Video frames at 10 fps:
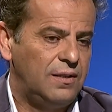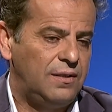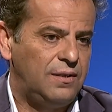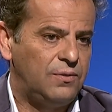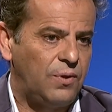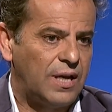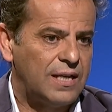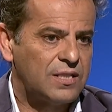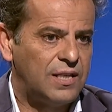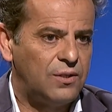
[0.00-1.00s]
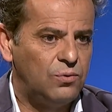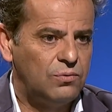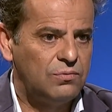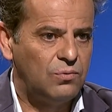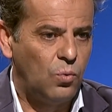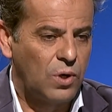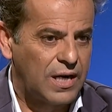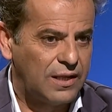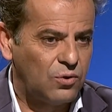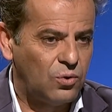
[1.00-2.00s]
y no deja de ser un, un
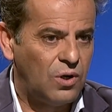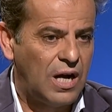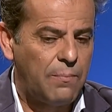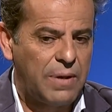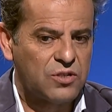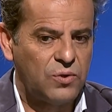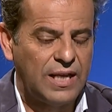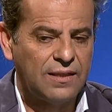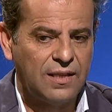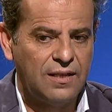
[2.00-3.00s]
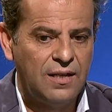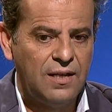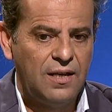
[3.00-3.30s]
reto apasionante.